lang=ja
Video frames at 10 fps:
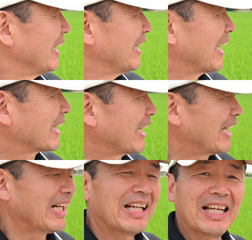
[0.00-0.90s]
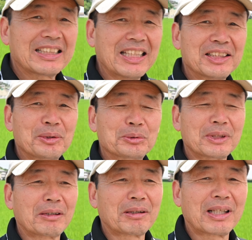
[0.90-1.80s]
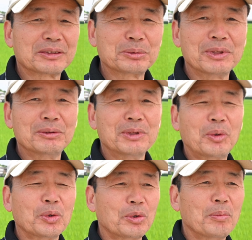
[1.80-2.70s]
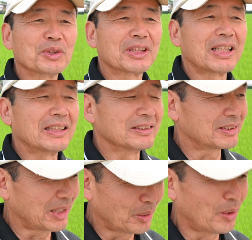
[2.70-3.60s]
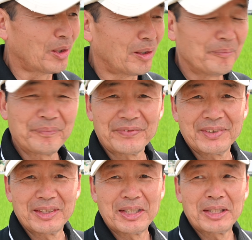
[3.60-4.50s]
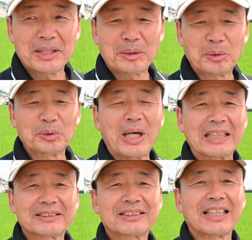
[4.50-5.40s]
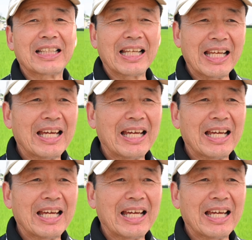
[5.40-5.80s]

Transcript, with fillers: なんか天気良くなるからツーリングに行こうと思ってたんですけどこの暑さでね